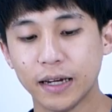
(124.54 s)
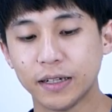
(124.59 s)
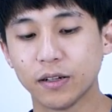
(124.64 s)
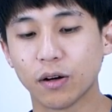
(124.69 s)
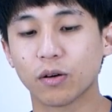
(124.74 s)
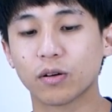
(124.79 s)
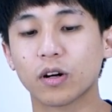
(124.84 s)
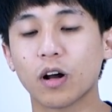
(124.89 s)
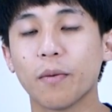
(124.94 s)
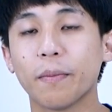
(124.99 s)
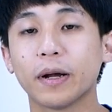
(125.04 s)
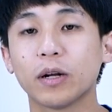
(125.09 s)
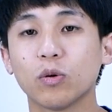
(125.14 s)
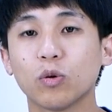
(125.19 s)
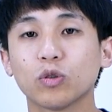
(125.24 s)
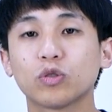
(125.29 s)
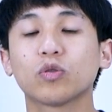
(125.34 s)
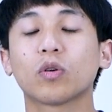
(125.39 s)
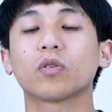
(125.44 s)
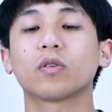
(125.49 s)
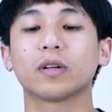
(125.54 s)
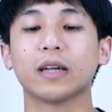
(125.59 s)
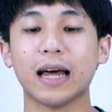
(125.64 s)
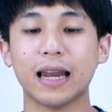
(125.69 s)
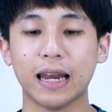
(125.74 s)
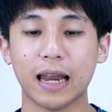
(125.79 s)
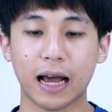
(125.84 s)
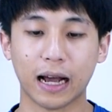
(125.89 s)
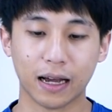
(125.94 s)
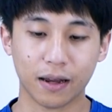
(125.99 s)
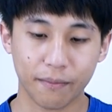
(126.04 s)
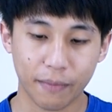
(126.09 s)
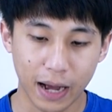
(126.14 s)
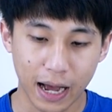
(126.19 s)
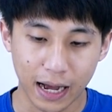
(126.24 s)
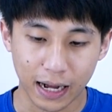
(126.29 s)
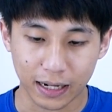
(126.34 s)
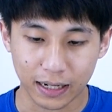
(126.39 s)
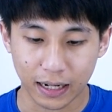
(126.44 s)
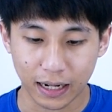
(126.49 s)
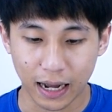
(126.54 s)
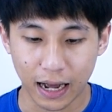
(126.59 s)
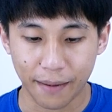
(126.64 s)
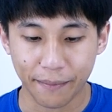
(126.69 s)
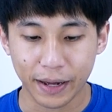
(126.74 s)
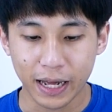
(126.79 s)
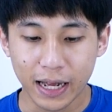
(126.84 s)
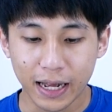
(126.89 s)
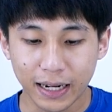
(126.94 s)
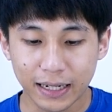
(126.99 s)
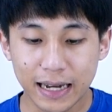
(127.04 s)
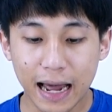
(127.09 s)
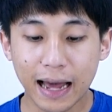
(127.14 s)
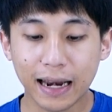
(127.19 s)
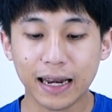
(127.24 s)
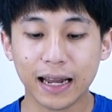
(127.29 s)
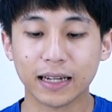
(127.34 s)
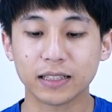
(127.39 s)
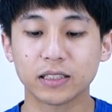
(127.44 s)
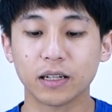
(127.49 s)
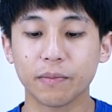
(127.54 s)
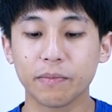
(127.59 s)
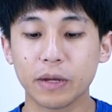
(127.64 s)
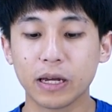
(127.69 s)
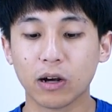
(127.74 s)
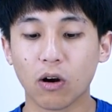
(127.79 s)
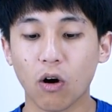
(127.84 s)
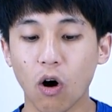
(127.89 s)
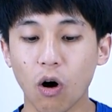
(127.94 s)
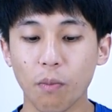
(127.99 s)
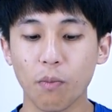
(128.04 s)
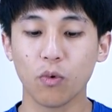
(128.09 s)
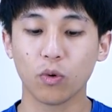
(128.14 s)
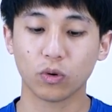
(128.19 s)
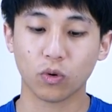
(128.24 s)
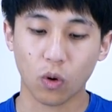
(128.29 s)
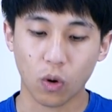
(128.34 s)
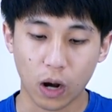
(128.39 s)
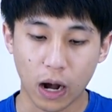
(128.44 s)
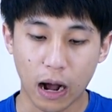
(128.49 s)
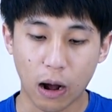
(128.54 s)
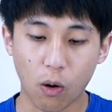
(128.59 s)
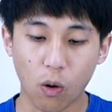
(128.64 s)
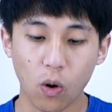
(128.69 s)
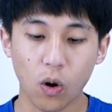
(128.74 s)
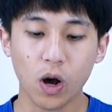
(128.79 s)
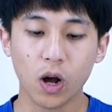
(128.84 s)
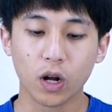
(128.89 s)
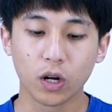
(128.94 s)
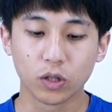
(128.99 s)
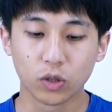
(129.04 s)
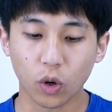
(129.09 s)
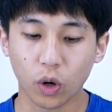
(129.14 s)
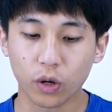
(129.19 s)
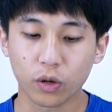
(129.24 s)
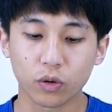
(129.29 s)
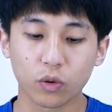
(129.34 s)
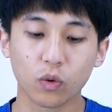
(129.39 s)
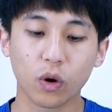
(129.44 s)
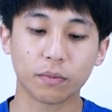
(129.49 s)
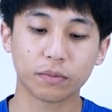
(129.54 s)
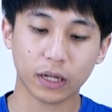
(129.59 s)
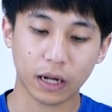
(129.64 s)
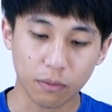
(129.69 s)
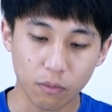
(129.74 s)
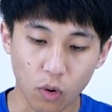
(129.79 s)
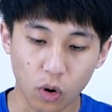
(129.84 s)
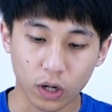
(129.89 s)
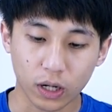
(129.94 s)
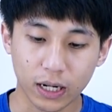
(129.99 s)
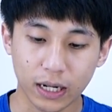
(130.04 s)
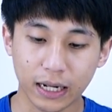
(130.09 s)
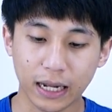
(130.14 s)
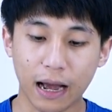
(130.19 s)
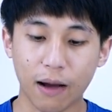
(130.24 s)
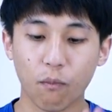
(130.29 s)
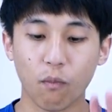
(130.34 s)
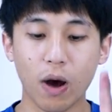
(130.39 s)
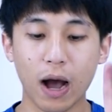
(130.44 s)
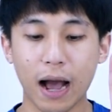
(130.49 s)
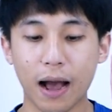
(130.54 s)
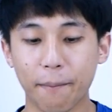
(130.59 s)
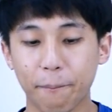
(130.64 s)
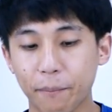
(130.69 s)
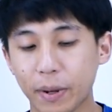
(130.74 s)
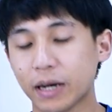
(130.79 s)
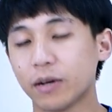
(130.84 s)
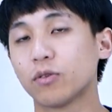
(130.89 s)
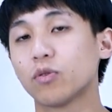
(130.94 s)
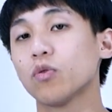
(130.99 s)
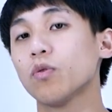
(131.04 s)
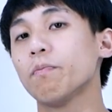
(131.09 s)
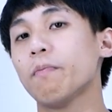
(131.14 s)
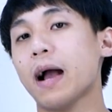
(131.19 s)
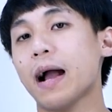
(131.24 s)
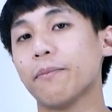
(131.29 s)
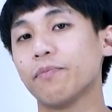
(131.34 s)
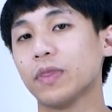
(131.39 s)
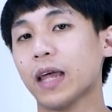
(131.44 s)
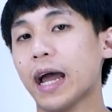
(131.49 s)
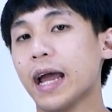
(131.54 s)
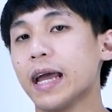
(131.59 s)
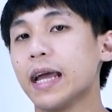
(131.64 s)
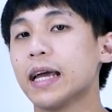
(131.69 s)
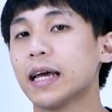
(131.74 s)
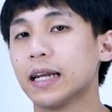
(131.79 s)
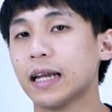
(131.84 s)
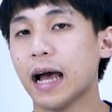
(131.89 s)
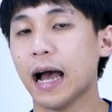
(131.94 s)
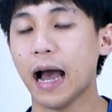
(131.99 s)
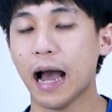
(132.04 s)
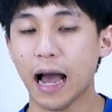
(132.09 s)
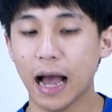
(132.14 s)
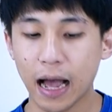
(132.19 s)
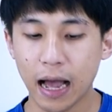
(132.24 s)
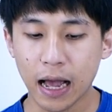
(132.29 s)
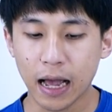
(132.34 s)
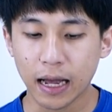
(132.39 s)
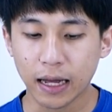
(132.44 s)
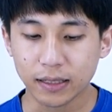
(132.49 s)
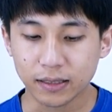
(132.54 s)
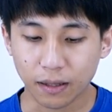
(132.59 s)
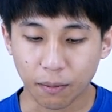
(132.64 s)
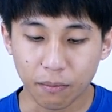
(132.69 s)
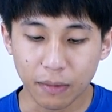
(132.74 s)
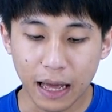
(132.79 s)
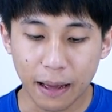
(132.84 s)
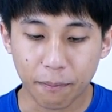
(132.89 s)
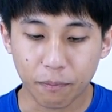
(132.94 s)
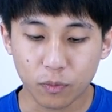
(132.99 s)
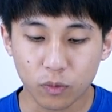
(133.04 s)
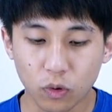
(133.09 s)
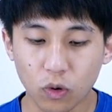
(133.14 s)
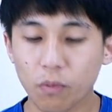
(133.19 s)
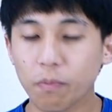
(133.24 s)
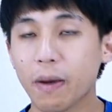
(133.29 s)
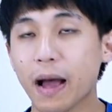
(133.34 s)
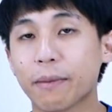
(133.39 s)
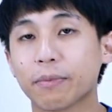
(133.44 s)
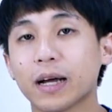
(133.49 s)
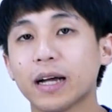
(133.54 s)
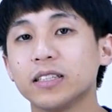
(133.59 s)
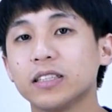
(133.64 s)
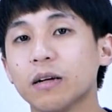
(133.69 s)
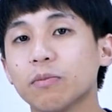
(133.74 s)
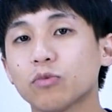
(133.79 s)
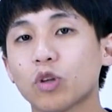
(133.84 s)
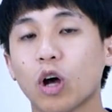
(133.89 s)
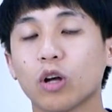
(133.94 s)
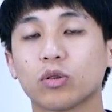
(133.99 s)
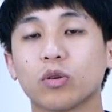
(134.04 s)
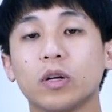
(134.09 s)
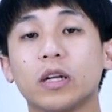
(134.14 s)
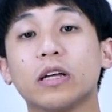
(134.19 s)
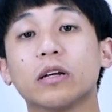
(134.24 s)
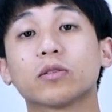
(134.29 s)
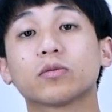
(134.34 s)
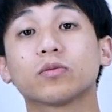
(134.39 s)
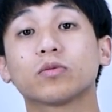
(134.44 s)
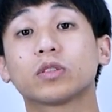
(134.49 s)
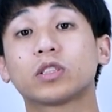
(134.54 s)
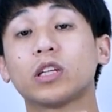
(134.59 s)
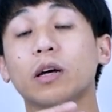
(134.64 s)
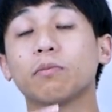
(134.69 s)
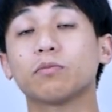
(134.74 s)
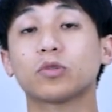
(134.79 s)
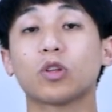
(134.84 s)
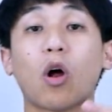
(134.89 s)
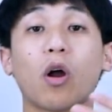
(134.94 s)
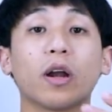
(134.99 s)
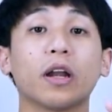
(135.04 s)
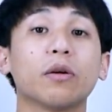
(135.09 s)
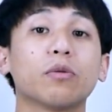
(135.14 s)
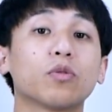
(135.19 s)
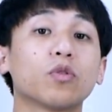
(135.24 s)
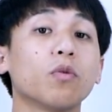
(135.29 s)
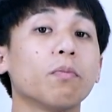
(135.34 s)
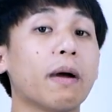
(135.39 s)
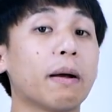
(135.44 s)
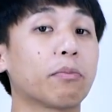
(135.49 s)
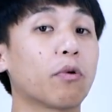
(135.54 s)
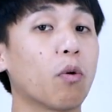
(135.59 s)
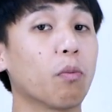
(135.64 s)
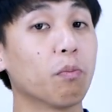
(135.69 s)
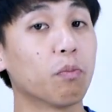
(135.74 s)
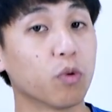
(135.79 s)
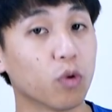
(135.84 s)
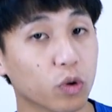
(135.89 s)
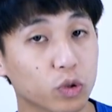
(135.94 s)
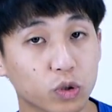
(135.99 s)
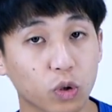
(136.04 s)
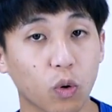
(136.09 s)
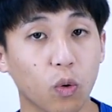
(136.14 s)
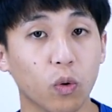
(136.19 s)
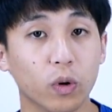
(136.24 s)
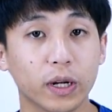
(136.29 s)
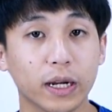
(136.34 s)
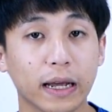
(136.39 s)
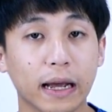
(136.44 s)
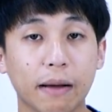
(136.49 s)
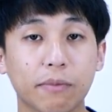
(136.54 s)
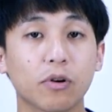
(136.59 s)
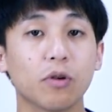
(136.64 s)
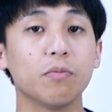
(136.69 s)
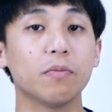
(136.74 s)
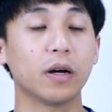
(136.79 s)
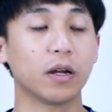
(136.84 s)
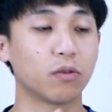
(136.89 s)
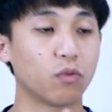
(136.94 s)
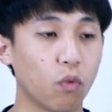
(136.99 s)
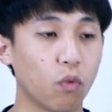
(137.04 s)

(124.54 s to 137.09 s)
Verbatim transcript: เดี๋ยวเรามาดูส่วนด้านหลังกันบ้างนะครับด้านหลังจะมีข้อมูลของเขาโดยรวมทั้งหมดนะครับว่าเป็นรูปแบบไหนนะฮะสำหรับรูปแบบการเชื่อมต่อตัวนี้เชื่อมต่อในรูปแบบของบลูทูธนะครับก็เหมือน